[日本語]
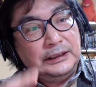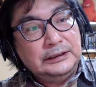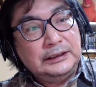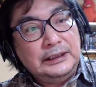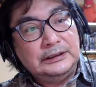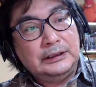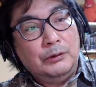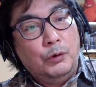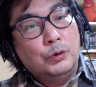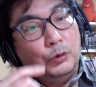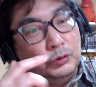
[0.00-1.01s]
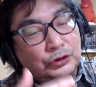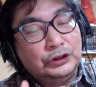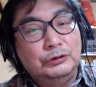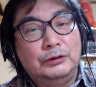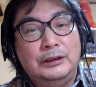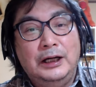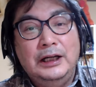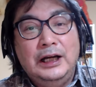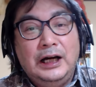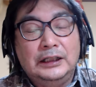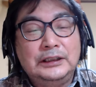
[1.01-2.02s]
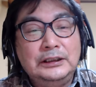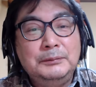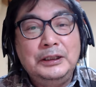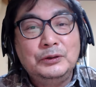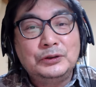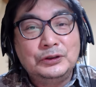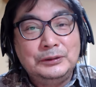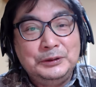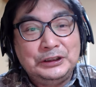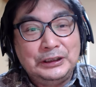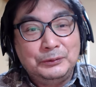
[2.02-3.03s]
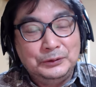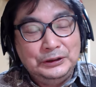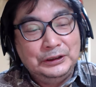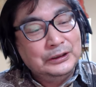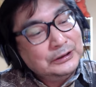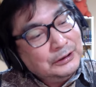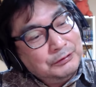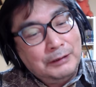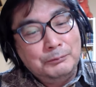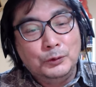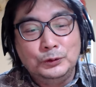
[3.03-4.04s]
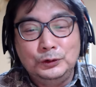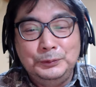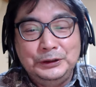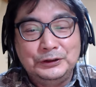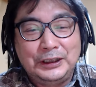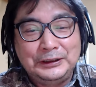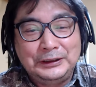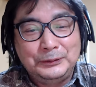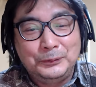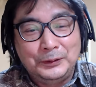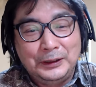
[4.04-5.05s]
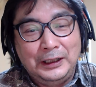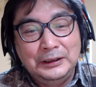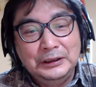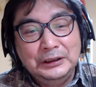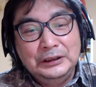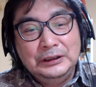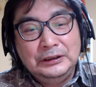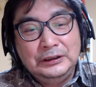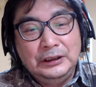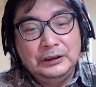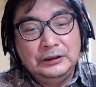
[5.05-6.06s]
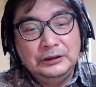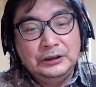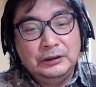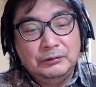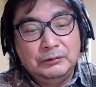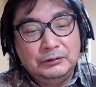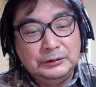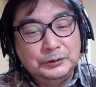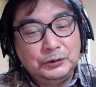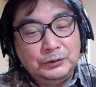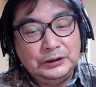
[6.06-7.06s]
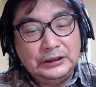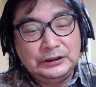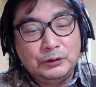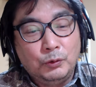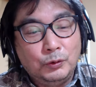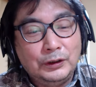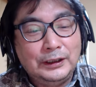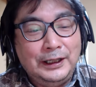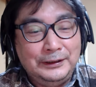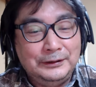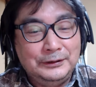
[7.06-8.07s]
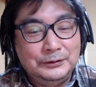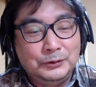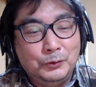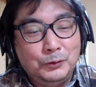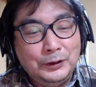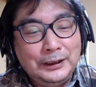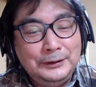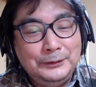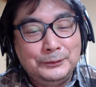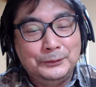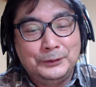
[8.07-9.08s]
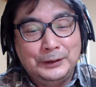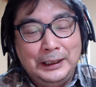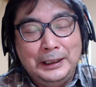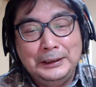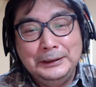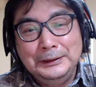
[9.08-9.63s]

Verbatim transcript: 社に対して怒るっていうのが当たり前の筋道なのに、なぜかファンもグルーミングされてるのか、事務所に対して怒らない。怒らないどころか、